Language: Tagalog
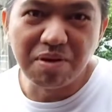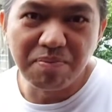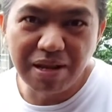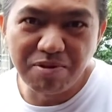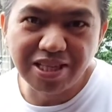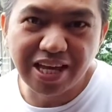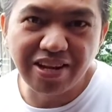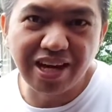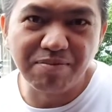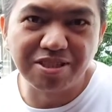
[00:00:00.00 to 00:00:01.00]
Bibili muna tayo
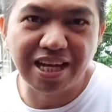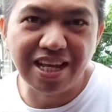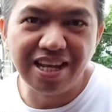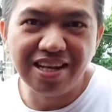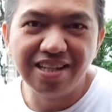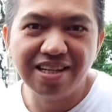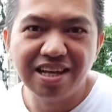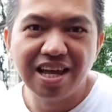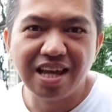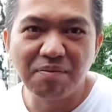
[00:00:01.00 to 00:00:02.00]
ng almusal.
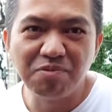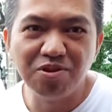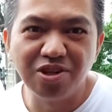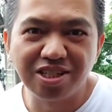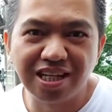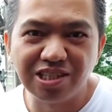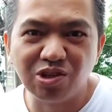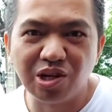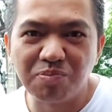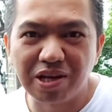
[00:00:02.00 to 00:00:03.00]
Cup noodles lang
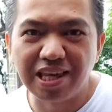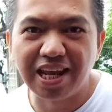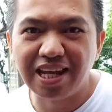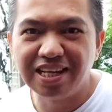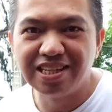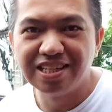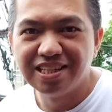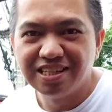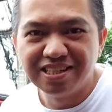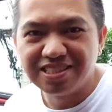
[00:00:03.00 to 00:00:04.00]
siguro pwede na.
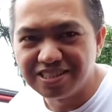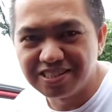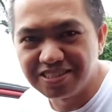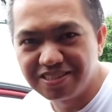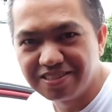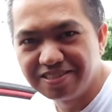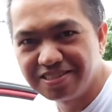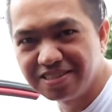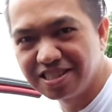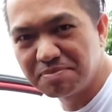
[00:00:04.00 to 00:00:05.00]
So,
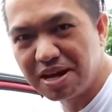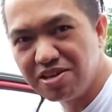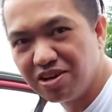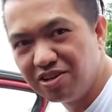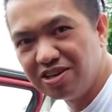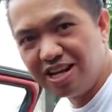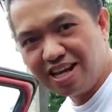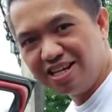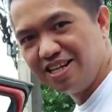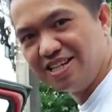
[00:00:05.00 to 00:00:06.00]
samahan niyo ako doon ha.